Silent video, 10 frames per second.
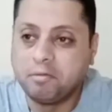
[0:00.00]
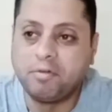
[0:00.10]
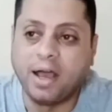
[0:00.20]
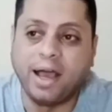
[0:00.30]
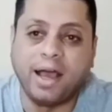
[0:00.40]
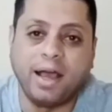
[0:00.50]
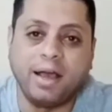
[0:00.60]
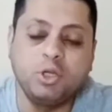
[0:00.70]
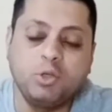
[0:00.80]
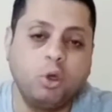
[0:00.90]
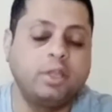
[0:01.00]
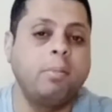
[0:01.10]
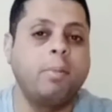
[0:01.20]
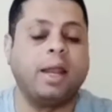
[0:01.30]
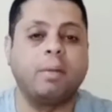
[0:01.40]
فمش
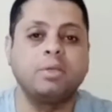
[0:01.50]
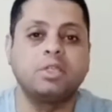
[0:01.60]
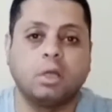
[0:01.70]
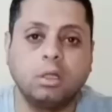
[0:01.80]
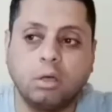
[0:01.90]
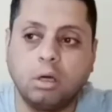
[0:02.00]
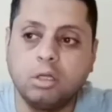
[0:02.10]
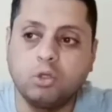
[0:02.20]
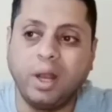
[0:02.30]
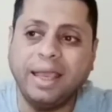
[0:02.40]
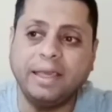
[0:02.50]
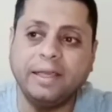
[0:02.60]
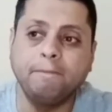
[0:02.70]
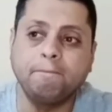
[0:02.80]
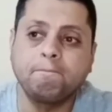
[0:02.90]
مهتم بالعاب الصالات خالص
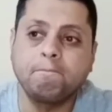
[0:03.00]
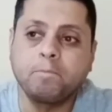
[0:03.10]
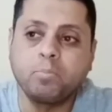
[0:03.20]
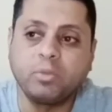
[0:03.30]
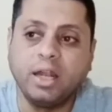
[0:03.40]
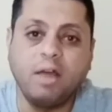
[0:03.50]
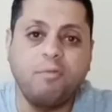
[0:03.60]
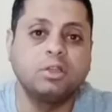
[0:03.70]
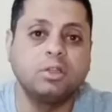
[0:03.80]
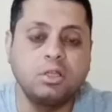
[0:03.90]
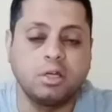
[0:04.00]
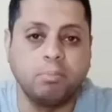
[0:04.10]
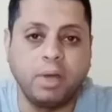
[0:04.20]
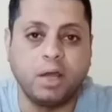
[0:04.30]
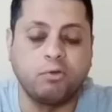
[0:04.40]
ولكن لفت نظري
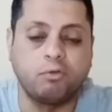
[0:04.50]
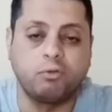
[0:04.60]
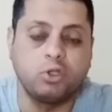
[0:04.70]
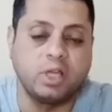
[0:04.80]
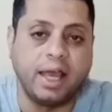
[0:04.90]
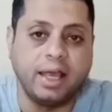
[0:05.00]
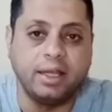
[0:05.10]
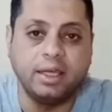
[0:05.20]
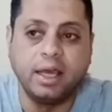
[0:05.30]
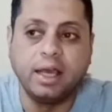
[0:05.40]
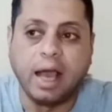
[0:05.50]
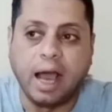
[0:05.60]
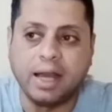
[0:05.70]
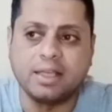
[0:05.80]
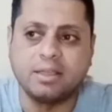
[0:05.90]
امبارح في فوز الاهلي
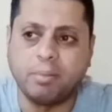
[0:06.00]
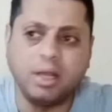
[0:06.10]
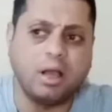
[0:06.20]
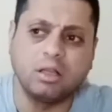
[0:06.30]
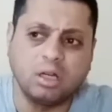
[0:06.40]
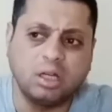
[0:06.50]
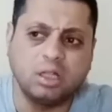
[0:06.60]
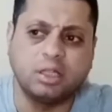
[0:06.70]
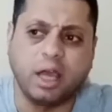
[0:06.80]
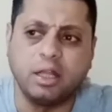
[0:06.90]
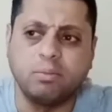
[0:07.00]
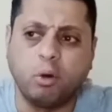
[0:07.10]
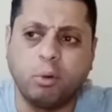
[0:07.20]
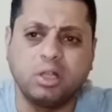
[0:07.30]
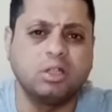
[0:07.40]
على الزمالك اعتقد كانت
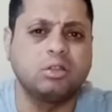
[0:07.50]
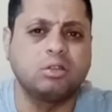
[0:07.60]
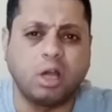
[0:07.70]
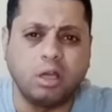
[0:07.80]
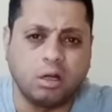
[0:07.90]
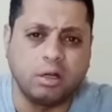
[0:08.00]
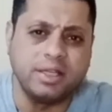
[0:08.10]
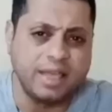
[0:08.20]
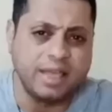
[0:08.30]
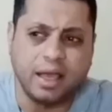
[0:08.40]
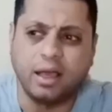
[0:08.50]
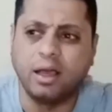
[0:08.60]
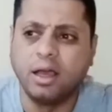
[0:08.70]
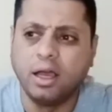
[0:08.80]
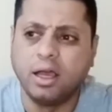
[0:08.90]
مباراه الطايره النساء
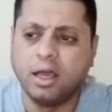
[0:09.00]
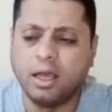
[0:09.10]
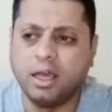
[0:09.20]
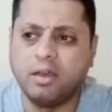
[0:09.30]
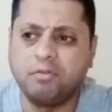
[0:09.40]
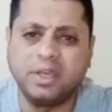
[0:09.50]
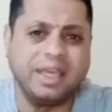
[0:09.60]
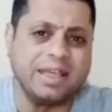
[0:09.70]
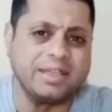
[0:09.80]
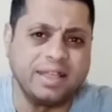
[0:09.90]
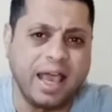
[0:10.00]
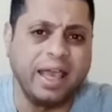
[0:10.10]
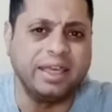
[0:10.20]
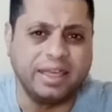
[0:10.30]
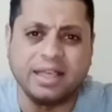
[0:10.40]
آه، في الكاس
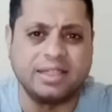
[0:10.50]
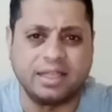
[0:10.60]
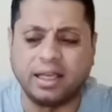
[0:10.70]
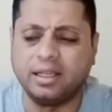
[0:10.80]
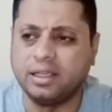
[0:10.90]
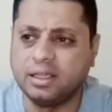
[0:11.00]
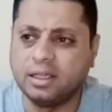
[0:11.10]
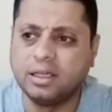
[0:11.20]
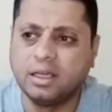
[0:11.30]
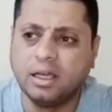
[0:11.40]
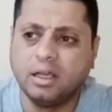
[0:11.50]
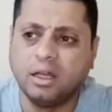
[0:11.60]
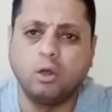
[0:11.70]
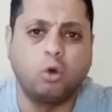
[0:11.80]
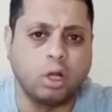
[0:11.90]
نهائي الكاس يعني
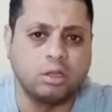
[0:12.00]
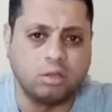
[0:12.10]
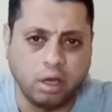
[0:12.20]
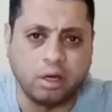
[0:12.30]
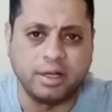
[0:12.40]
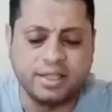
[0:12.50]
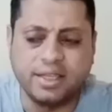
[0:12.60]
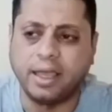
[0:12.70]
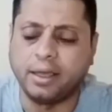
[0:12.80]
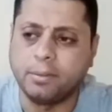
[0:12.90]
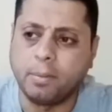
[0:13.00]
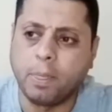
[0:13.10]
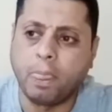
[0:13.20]
للكره الطائره النساء يعني